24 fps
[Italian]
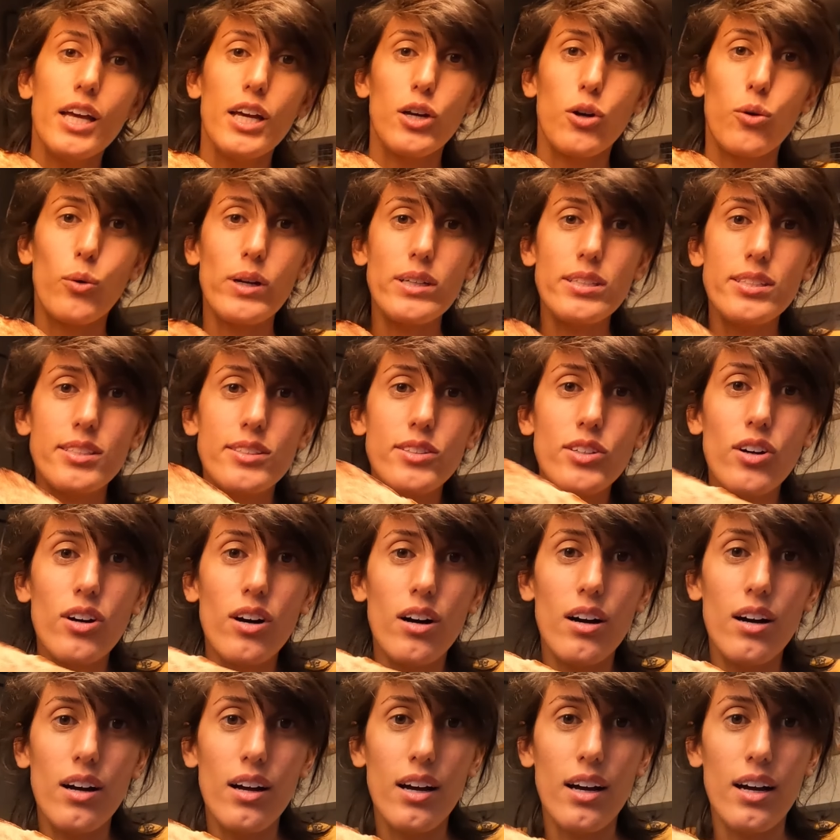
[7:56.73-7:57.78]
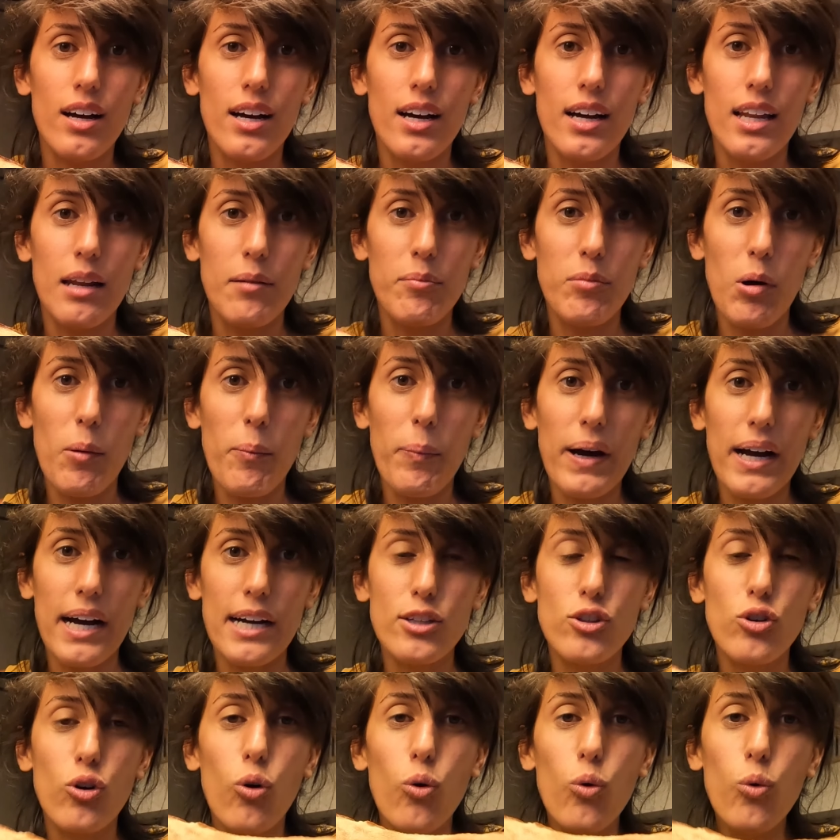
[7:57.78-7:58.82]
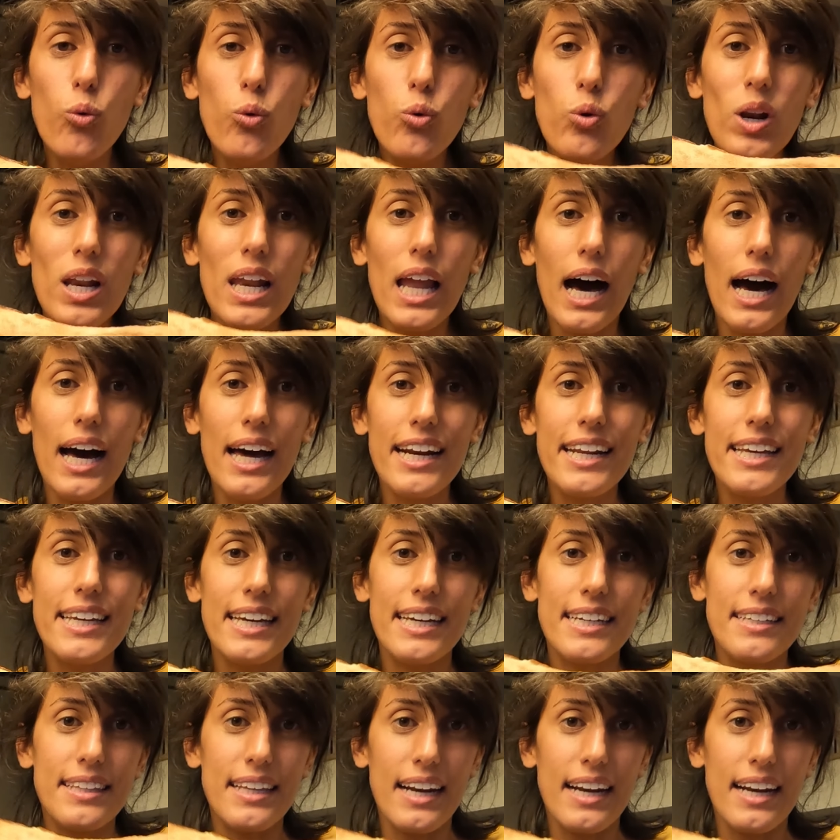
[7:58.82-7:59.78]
Questo eh, l'abbiamo pagato un lari e